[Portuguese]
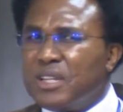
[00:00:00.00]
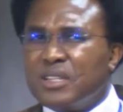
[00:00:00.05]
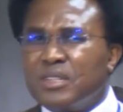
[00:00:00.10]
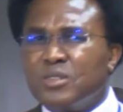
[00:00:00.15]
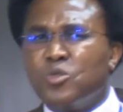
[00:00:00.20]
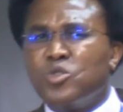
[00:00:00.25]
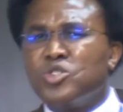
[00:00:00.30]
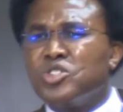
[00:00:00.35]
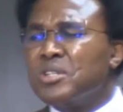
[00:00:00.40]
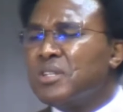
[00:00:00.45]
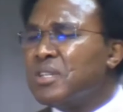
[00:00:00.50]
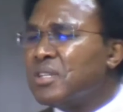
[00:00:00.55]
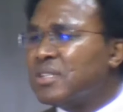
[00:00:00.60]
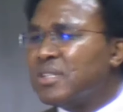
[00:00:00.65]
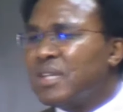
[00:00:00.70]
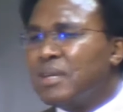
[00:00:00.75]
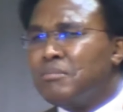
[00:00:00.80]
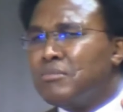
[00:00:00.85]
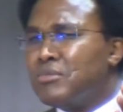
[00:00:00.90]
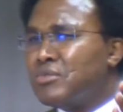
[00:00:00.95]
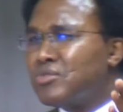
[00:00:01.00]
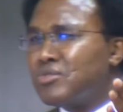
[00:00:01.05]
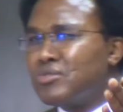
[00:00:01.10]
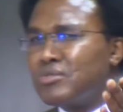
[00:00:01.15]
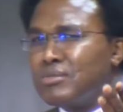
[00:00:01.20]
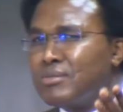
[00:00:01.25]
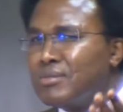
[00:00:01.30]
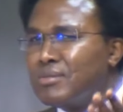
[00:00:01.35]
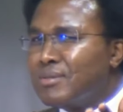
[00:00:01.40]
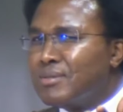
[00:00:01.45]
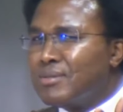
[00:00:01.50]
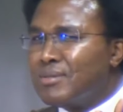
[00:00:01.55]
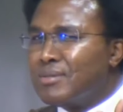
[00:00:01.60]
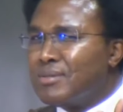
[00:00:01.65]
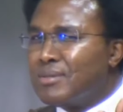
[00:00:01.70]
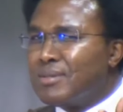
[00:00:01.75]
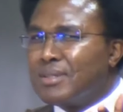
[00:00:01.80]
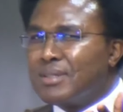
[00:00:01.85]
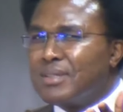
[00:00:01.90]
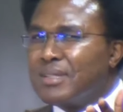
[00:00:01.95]
Hoje ainda estamos,
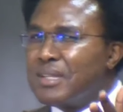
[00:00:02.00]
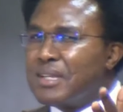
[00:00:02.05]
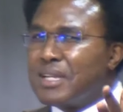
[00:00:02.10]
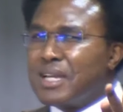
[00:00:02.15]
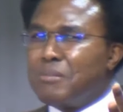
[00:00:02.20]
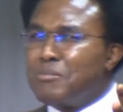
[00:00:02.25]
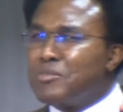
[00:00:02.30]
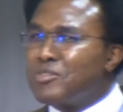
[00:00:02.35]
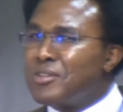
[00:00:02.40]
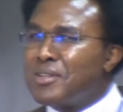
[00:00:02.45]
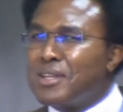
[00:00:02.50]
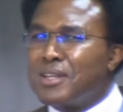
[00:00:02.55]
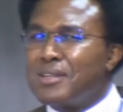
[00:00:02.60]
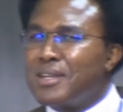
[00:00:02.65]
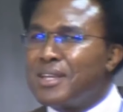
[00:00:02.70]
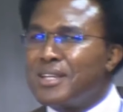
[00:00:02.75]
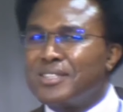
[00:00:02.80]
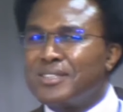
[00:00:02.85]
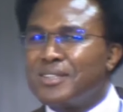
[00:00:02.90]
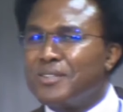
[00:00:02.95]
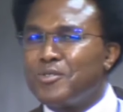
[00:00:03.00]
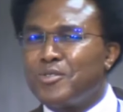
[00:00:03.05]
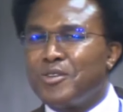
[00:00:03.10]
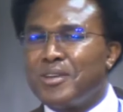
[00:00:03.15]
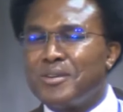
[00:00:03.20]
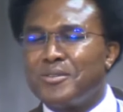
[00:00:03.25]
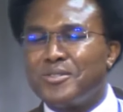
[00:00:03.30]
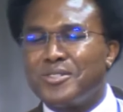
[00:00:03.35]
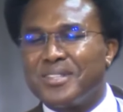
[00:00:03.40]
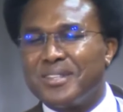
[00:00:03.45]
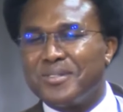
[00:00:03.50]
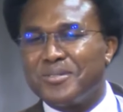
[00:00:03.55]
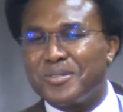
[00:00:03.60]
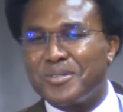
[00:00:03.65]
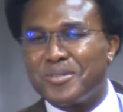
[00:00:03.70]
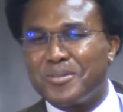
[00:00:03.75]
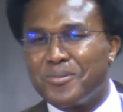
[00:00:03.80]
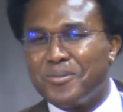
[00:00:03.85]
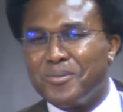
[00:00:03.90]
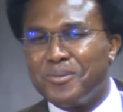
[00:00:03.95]
digamos, este é, este é o
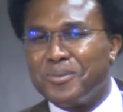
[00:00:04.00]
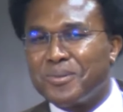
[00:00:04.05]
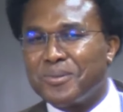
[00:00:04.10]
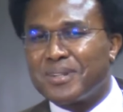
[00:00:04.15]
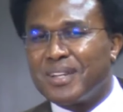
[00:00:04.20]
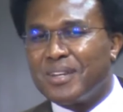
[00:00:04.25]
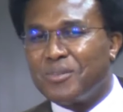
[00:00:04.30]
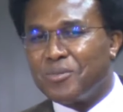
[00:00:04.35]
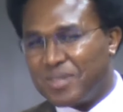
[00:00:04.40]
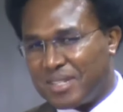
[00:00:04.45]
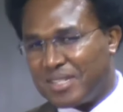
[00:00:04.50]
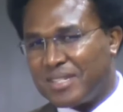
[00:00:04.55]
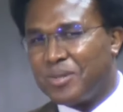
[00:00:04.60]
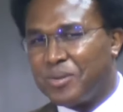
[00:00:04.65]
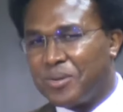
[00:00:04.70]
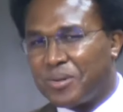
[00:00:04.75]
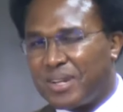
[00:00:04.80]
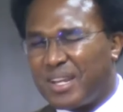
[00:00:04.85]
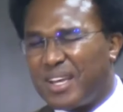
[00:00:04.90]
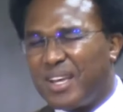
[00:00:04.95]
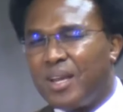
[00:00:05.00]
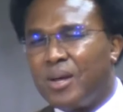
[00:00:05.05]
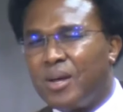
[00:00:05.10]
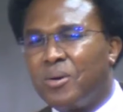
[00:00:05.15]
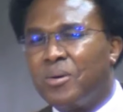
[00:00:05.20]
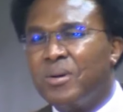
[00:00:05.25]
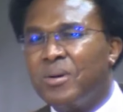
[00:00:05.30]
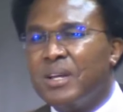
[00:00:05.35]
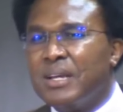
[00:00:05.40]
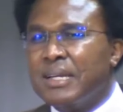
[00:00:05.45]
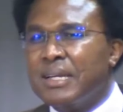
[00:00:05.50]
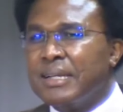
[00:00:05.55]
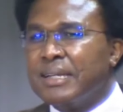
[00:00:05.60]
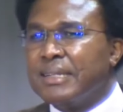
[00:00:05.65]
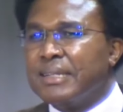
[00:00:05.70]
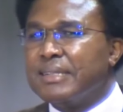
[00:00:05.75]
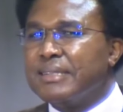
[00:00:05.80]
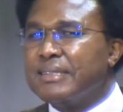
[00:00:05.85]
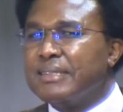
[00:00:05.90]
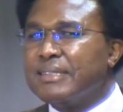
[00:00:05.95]
segundo, é o terceiro réu.
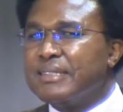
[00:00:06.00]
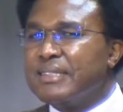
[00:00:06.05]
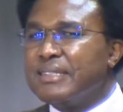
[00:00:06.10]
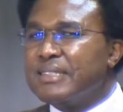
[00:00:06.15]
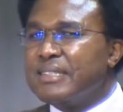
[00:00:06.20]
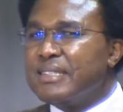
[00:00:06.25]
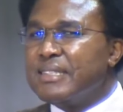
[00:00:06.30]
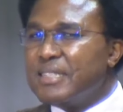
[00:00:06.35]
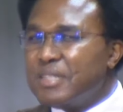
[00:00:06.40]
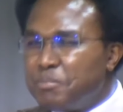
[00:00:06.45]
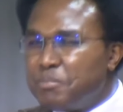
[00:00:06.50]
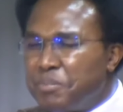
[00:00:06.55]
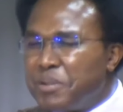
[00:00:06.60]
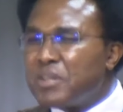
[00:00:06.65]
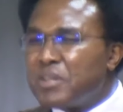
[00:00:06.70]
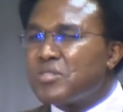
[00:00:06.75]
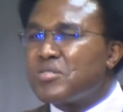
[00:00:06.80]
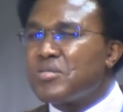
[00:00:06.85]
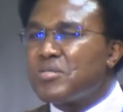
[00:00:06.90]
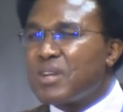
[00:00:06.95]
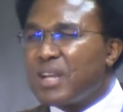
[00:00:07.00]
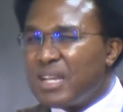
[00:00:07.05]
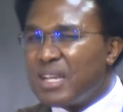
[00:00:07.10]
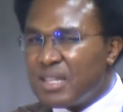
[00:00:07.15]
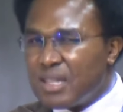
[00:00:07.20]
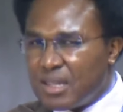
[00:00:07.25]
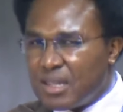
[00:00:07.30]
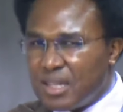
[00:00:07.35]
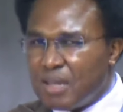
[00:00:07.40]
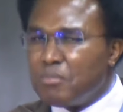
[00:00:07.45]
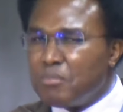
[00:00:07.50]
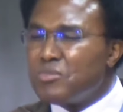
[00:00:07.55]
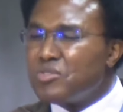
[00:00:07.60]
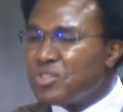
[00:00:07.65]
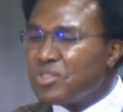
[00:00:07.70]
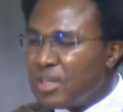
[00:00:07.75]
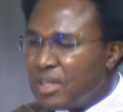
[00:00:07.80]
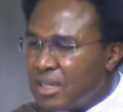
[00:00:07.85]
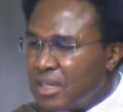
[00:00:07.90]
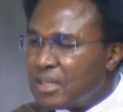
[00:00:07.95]
E, e, penso que ainda temos
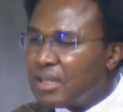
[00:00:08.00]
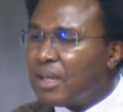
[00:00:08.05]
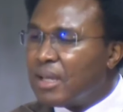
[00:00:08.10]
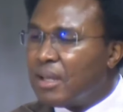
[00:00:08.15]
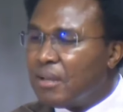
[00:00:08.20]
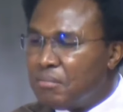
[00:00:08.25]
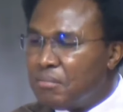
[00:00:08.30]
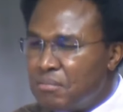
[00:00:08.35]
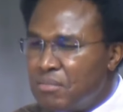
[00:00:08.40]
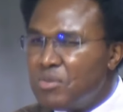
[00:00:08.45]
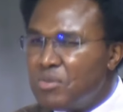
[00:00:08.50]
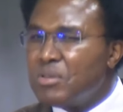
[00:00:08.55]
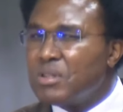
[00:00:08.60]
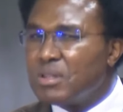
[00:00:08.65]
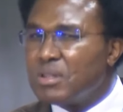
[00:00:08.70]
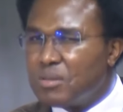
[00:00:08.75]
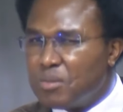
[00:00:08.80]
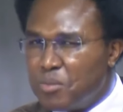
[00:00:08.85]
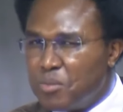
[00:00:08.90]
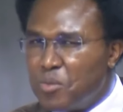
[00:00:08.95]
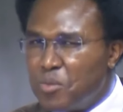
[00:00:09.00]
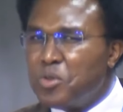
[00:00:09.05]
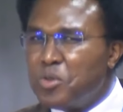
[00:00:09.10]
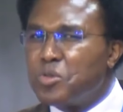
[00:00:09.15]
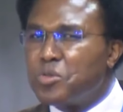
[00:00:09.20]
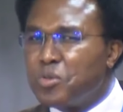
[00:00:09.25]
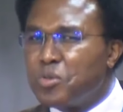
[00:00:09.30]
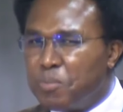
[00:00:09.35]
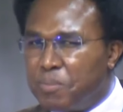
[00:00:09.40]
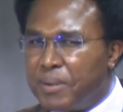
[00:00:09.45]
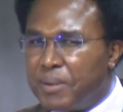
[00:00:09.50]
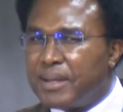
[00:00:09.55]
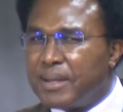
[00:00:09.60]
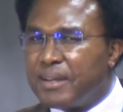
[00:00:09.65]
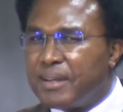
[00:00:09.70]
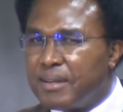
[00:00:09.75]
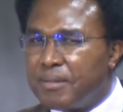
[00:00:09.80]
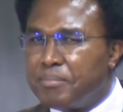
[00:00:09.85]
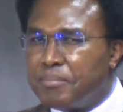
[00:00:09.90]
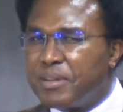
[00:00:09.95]
ainda muito, muito
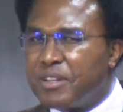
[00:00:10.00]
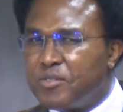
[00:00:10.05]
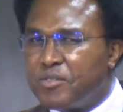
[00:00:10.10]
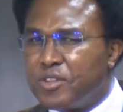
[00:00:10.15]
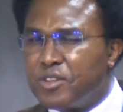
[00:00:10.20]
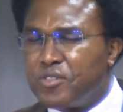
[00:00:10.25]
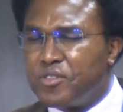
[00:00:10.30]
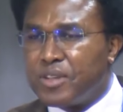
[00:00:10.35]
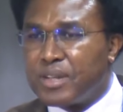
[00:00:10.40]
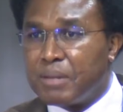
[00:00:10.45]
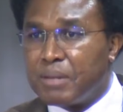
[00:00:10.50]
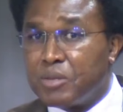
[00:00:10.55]
para, para verificar.